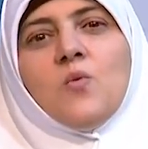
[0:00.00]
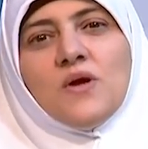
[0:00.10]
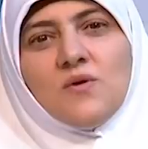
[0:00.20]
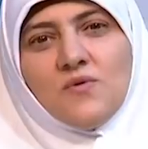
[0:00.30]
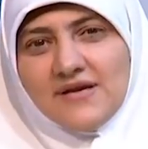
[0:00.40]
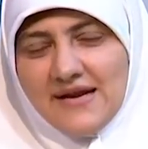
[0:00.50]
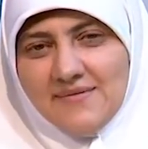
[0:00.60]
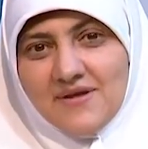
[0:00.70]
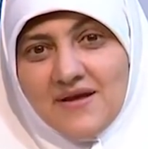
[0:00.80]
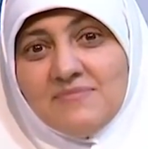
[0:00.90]

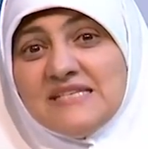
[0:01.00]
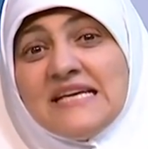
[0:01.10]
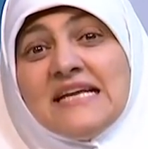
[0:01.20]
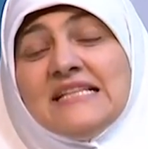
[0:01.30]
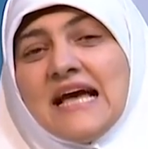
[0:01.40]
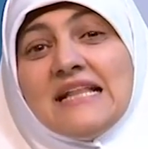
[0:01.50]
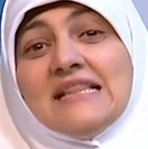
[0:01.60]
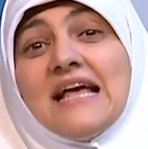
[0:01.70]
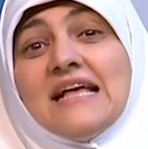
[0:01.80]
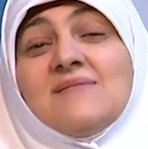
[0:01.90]
والكلام ده بس اللي انت
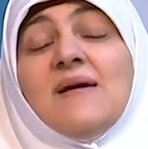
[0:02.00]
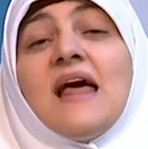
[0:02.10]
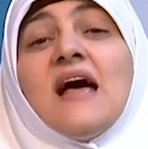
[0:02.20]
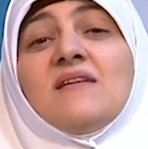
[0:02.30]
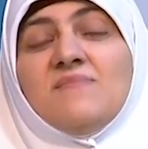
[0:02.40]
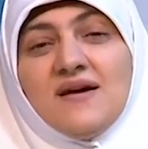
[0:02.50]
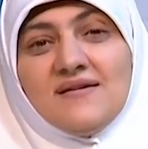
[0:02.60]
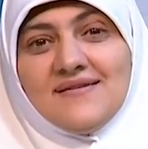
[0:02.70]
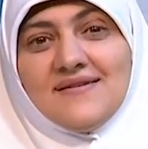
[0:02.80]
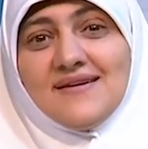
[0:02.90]
خدتها دي بني ادمه
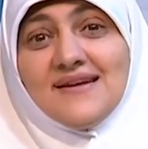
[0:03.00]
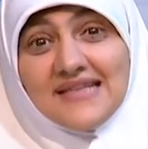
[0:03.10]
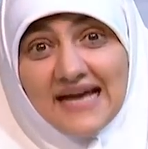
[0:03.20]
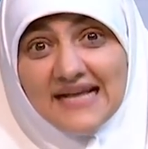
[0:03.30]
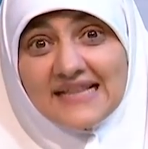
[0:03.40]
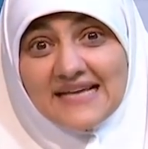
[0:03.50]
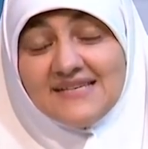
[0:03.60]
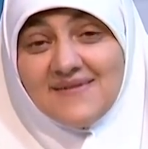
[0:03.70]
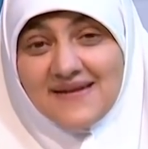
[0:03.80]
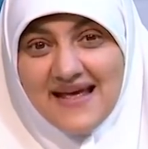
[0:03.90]
اللي انت خدتها
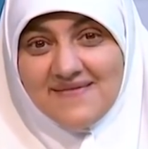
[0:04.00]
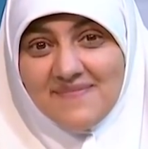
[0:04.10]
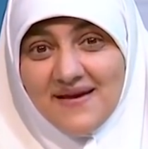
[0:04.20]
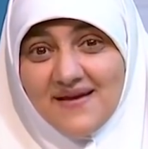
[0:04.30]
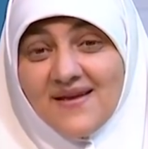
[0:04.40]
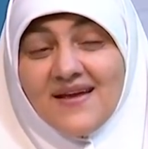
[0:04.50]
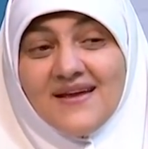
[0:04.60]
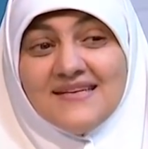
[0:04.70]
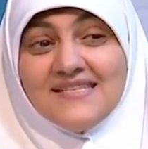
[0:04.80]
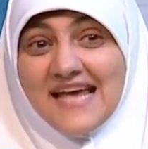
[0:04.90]
دي بني ادمه
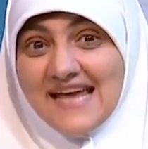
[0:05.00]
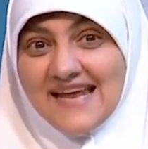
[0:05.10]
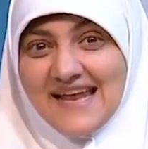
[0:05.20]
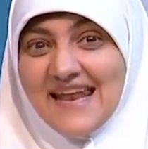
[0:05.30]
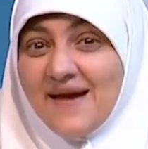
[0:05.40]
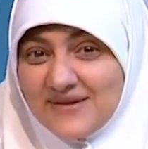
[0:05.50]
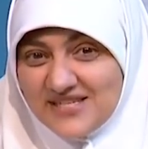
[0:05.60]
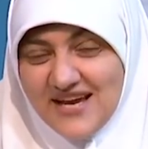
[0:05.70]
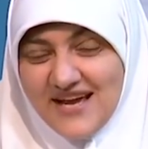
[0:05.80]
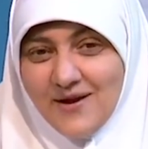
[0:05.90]
انسانه لها
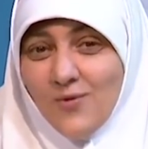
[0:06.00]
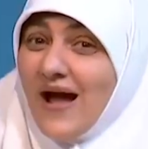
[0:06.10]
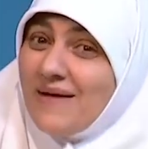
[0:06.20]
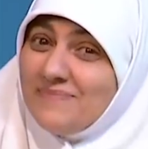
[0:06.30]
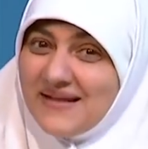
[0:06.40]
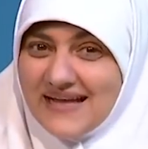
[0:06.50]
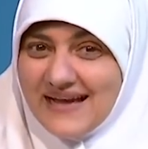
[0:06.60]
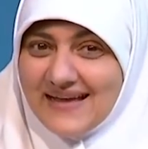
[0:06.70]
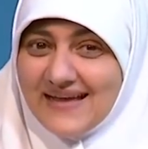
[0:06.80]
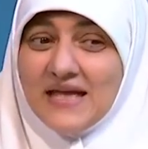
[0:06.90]
مشاعر وحبتك